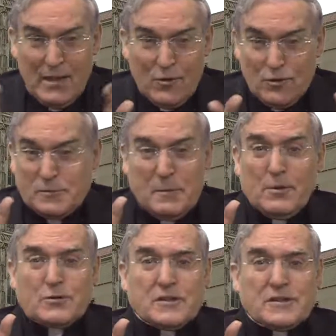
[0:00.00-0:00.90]
Los
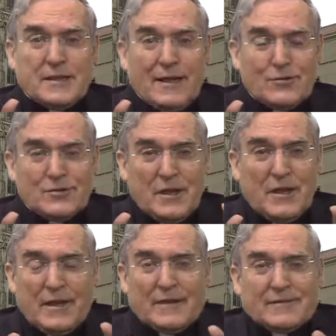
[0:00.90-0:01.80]
primeros cristianos
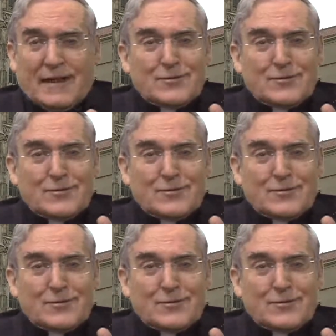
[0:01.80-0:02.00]
eran tan